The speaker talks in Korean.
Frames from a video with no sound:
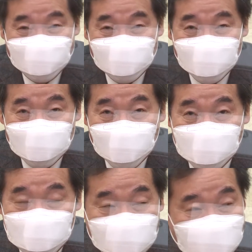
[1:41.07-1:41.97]
우리
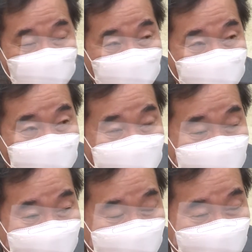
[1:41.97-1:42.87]
노영민 전
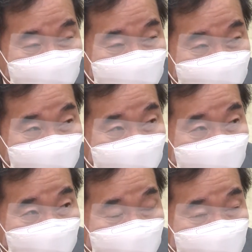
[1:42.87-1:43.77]
실장의
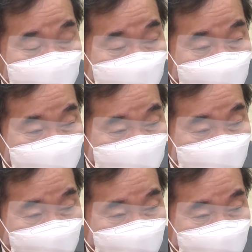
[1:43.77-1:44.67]
그
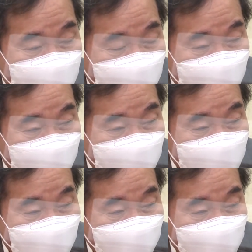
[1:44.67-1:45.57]
말씀이 예,
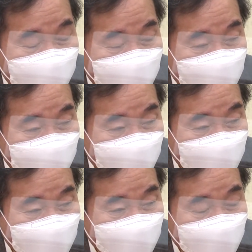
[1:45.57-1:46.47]

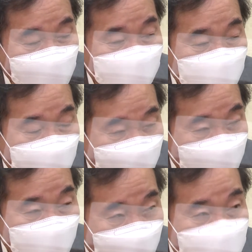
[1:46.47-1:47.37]
어,
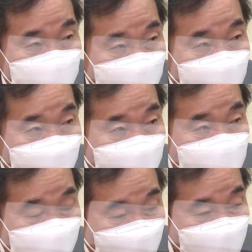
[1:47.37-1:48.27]
겸양의
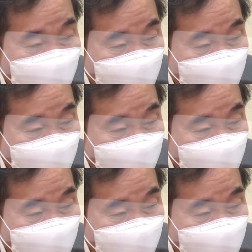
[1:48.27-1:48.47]
말씀이었겠지만